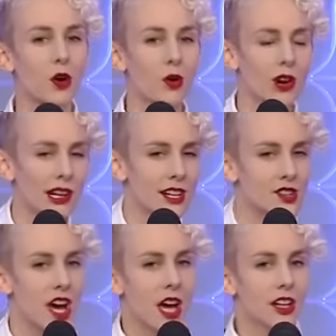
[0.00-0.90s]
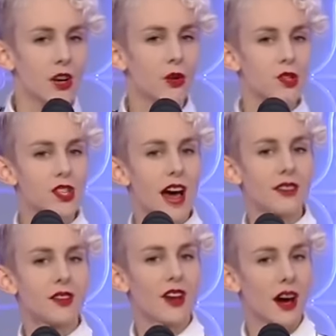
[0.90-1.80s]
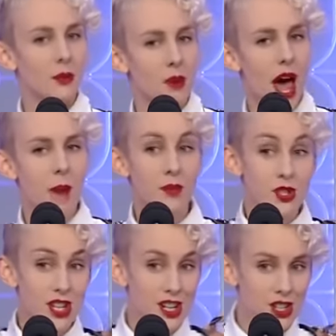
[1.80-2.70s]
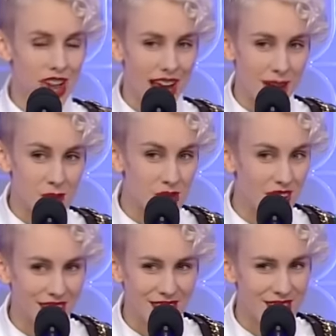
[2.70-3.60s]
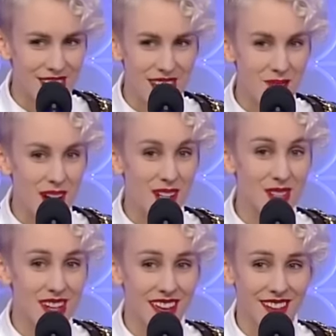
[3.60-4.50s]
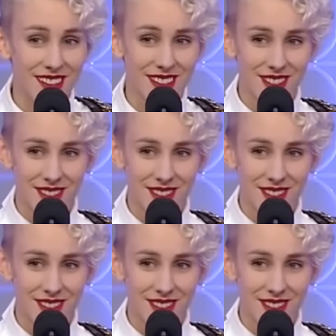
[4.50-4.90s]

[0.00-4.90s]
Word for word: Verunkeln ist, die Konstante daran bleibt, sie selbst werden es niemals sein.